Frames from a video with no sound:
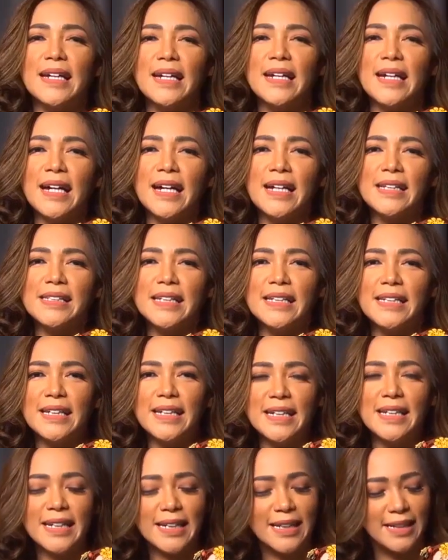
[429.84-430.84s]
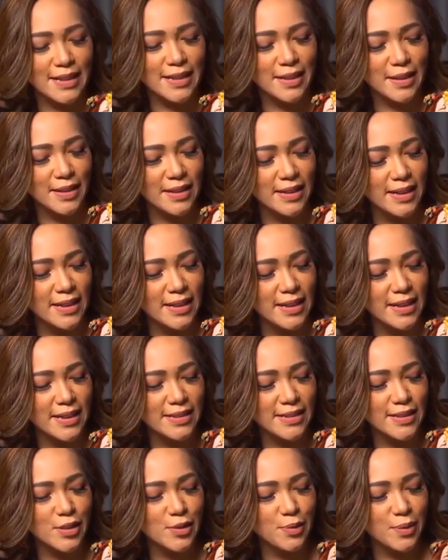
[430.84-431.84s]
Iya, jadi
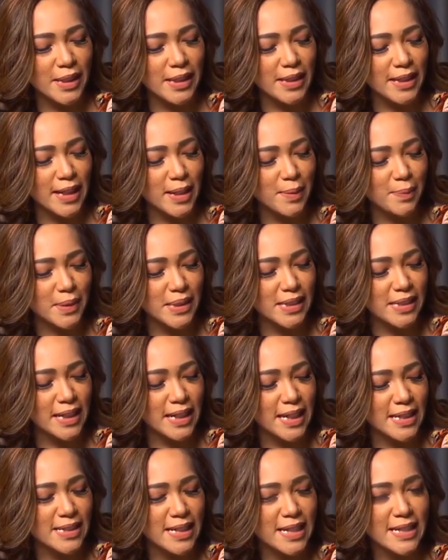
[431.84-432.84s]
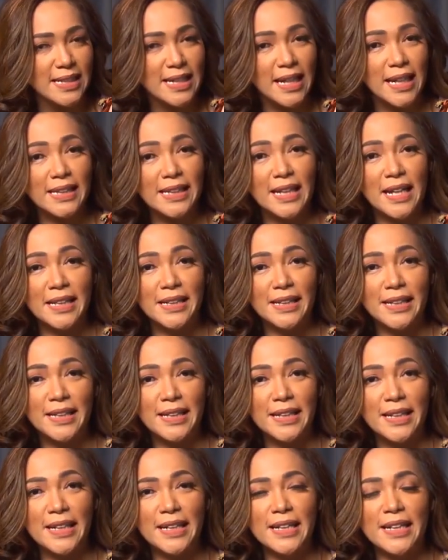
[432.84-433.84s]
Eh, sesuai dengan penjelasan saya
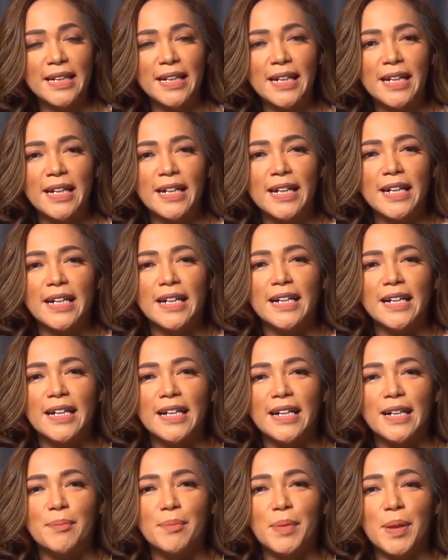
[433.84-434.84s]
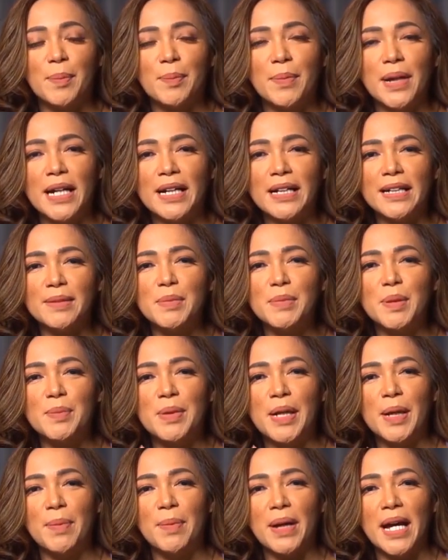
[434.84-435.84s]
tadi, uh, memang
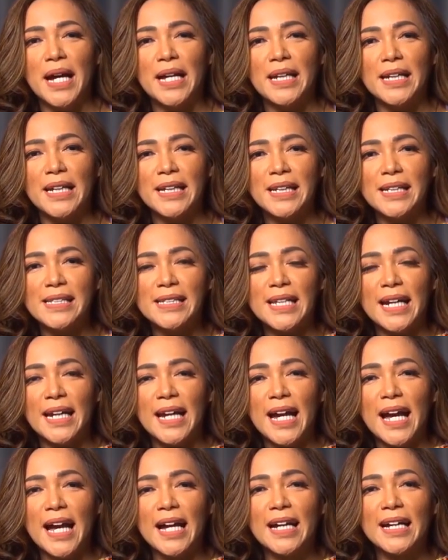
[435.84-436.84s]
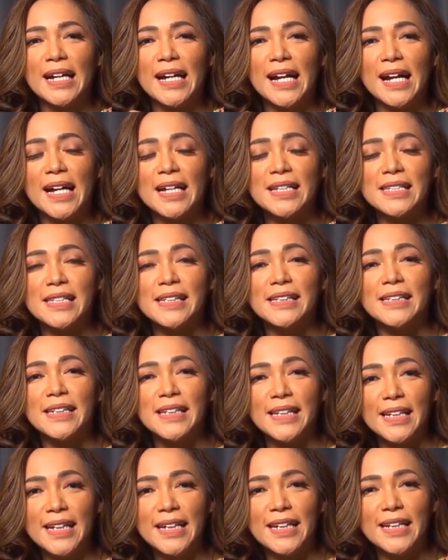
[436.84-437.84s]
beberapa hari ini saya agak
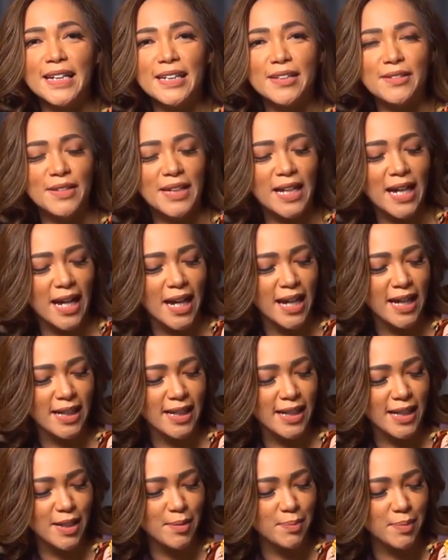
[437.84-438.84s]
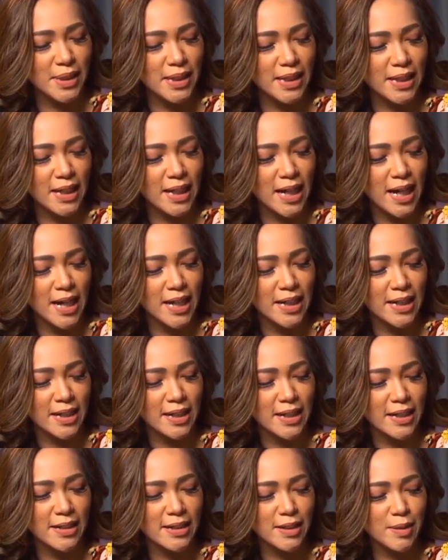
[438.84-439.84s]
sedih gitu ya mendengar
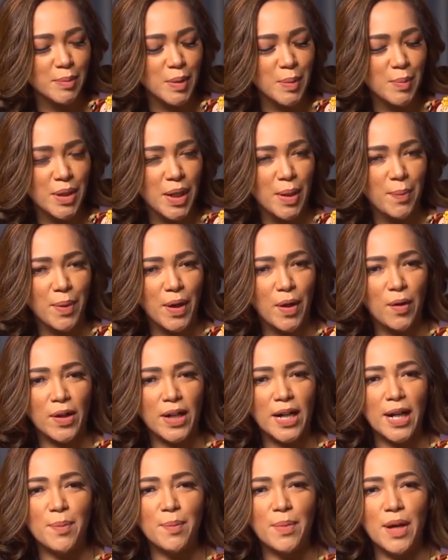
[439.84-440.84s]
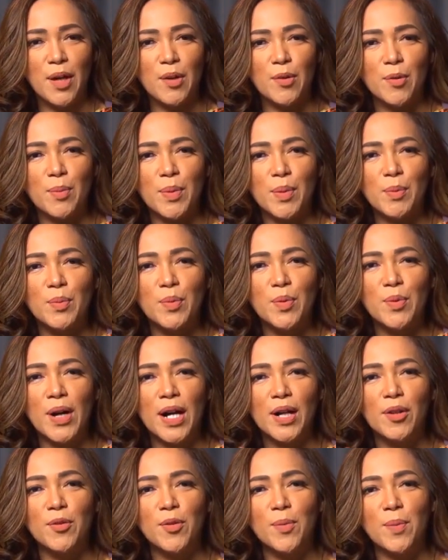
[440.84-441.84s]
uh, beberapa orang mau
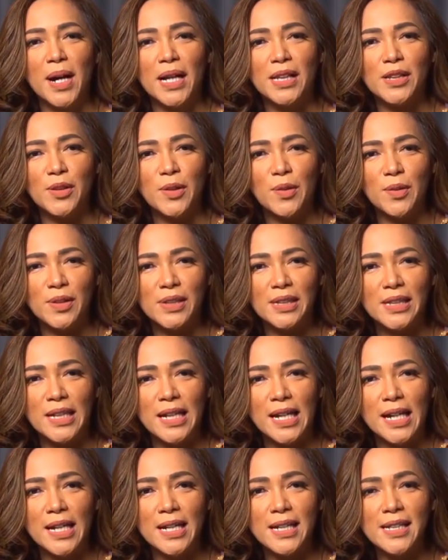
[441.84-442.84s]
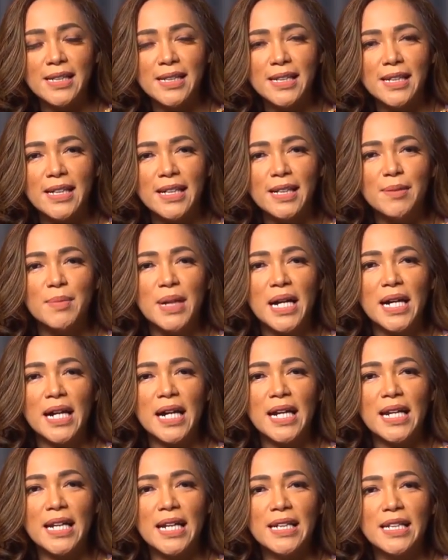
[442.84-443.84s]
membuang kumantongnya,
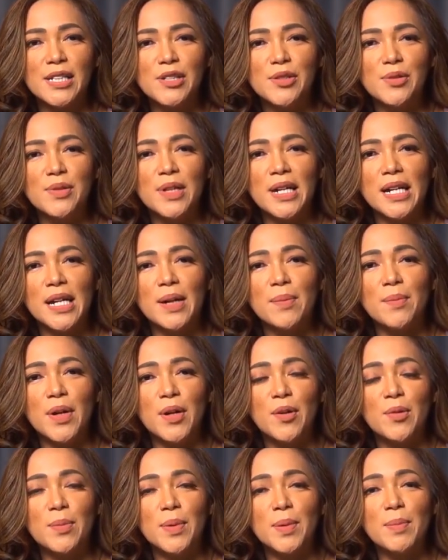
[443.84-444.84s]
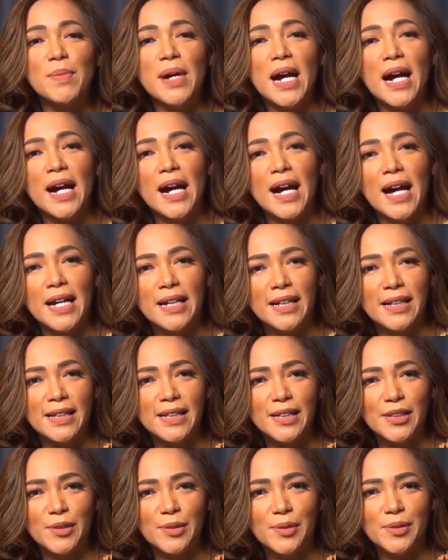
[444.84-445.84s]
bahkan ada juga yang mau membakar
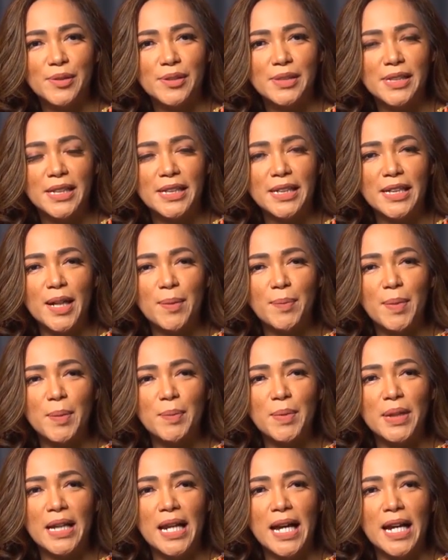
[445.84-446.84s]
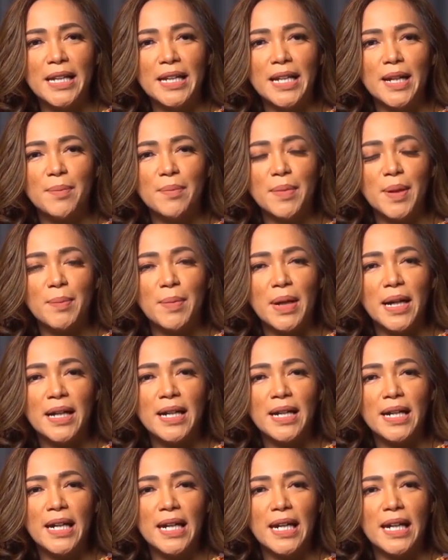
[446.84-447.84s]
gitu. Jadi apabila anda
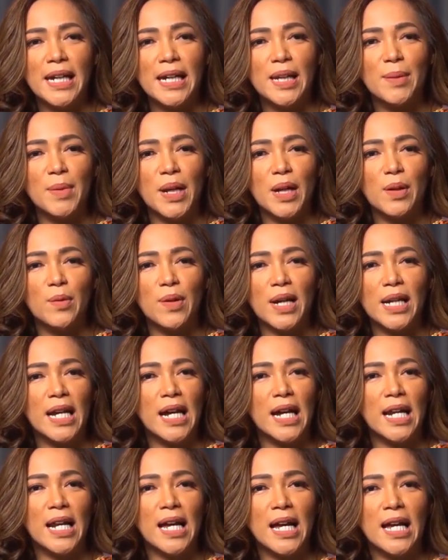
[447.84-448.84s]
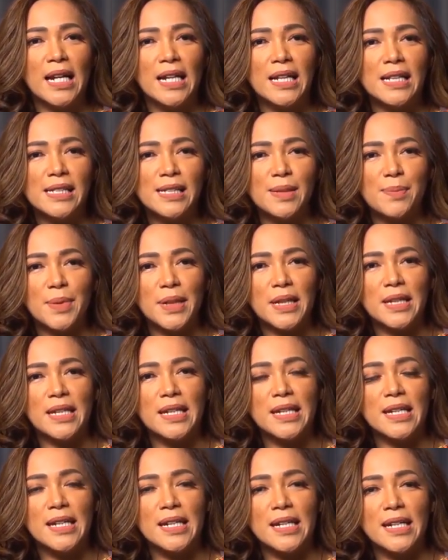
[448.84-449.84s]
memang ingin melakukan hal-hal
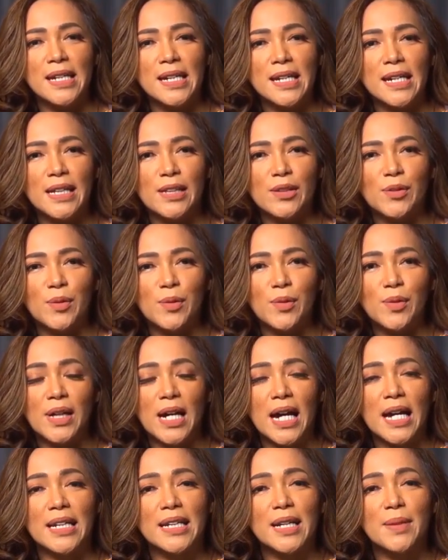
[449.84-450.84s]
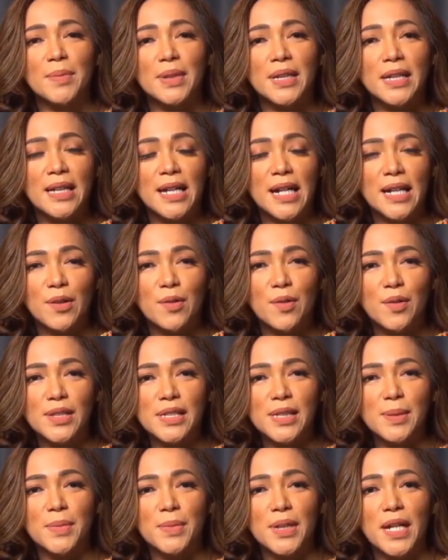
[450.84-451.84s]
seperti itu karena mendengar
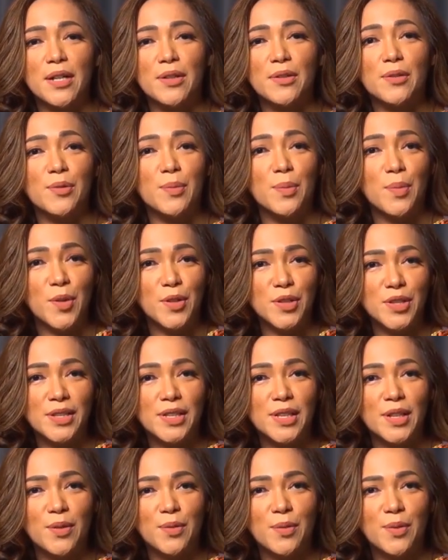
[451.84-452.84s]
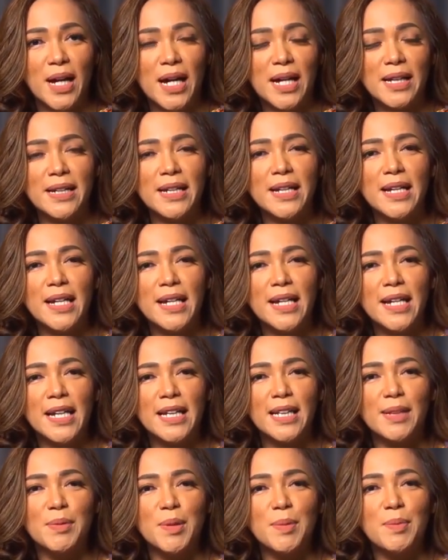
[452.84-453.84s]
gosip dan rumor di luar,
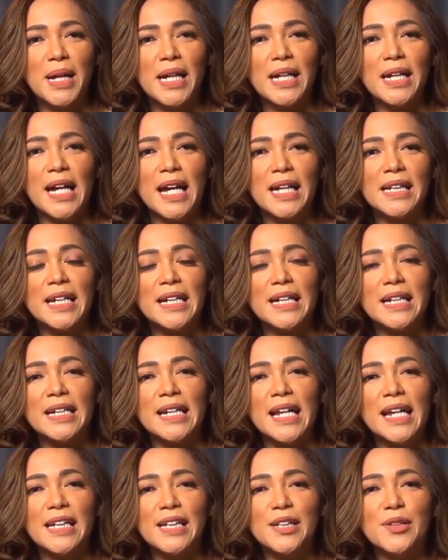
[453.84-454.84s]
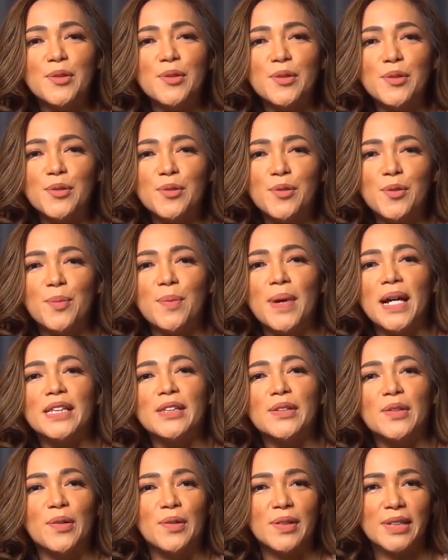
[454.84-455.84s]
lebih baik anda kenali dulu
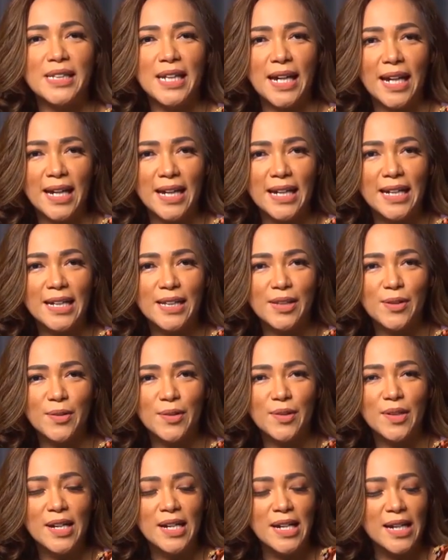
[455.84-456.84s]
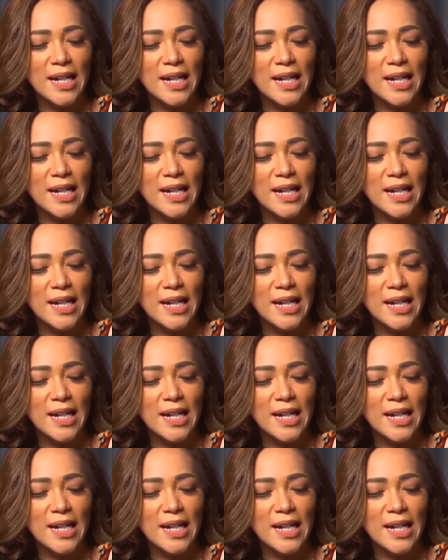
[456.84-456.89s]
kumantongnya gitu.